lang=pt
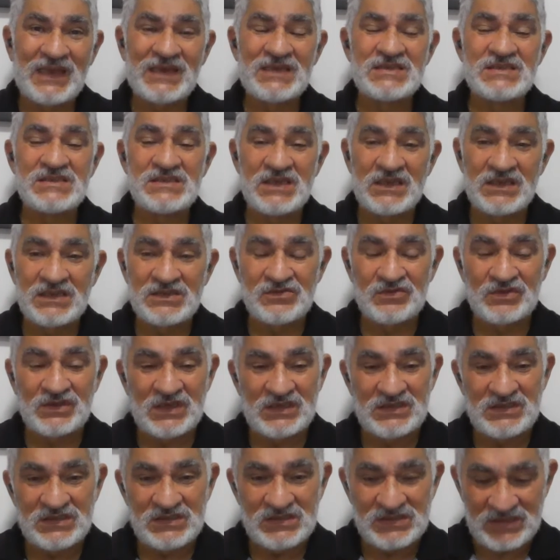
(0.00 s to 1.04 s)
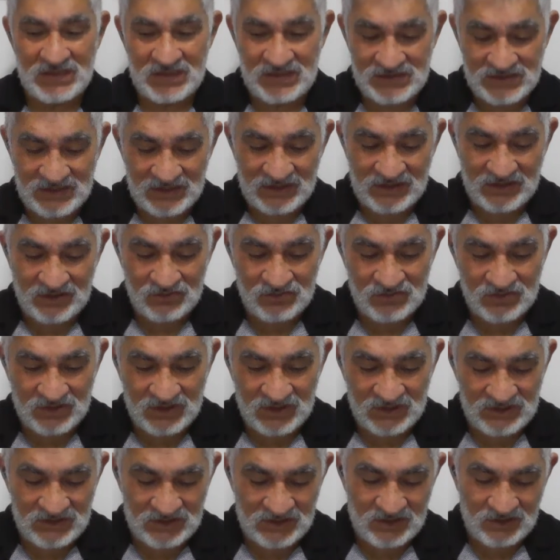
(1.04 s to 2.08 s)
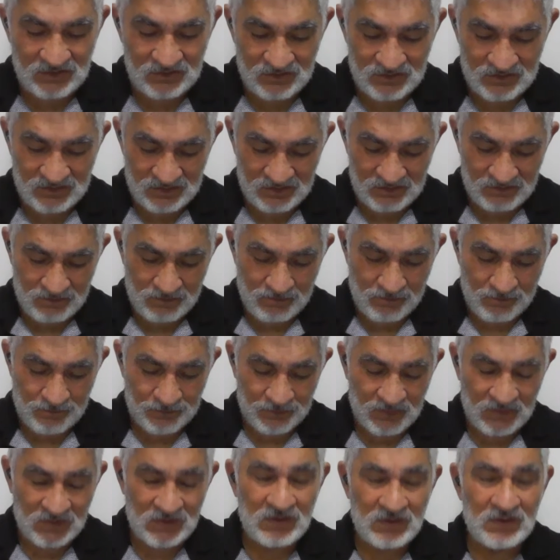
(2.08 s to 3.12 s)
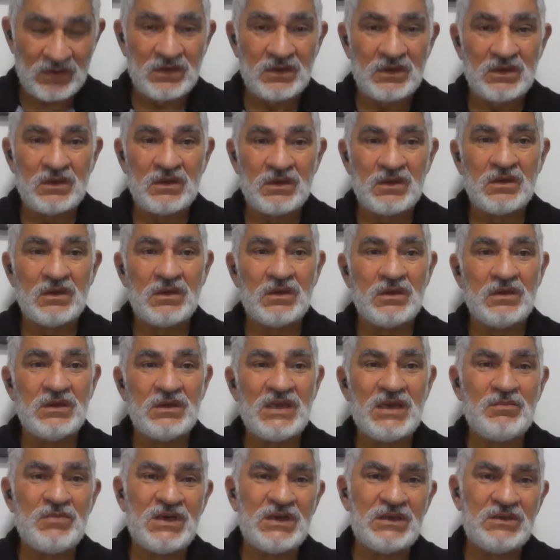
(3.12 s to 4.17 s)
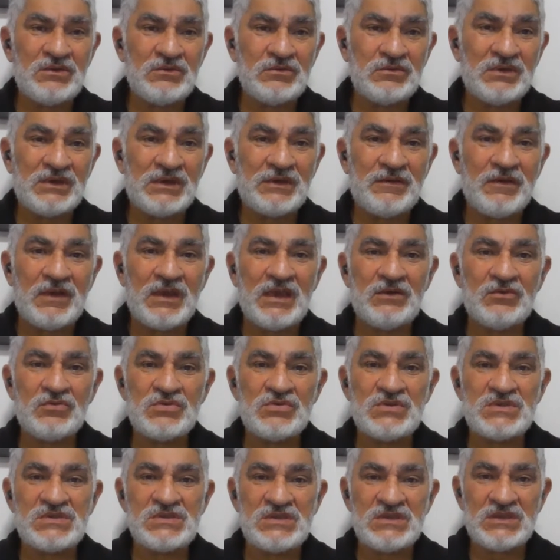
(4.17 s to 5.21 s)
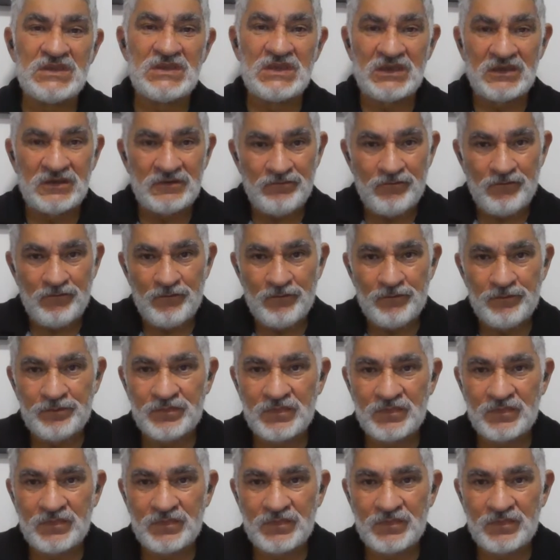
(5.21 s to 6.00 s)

dá tá, a César o que é de César e a Deus o que é de Deus. E Emmanuel elucida é